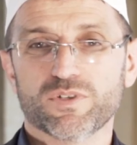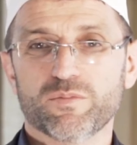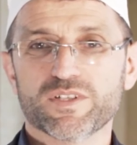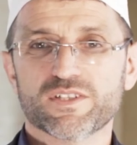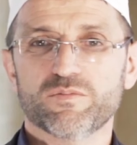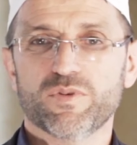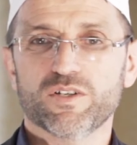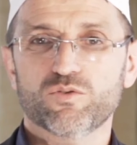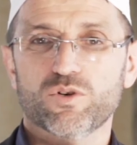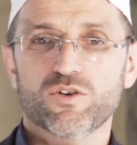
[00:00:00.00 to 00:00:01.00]
Namaz
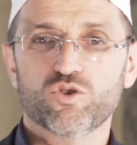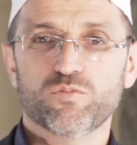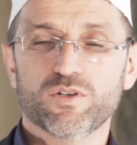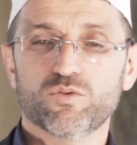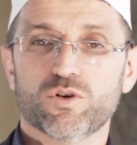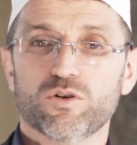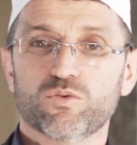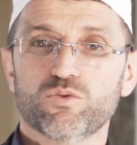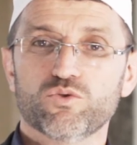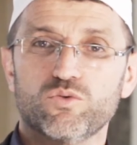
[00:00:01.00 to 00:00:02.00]
kılmak, Kur'an okumak, Kur'an
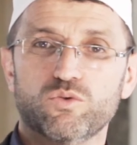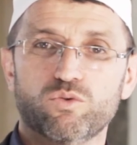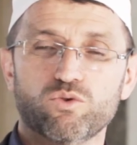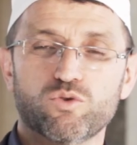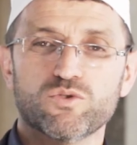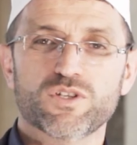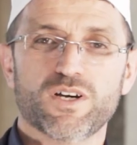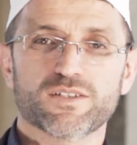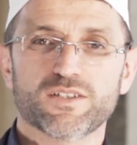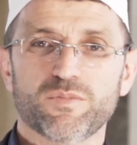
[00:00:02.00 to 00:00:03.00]
okuyuşumuzu
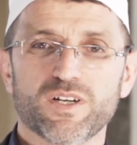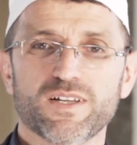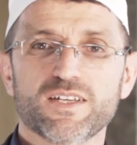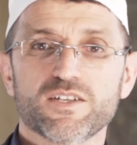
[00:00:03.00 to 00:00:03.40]
artırmak,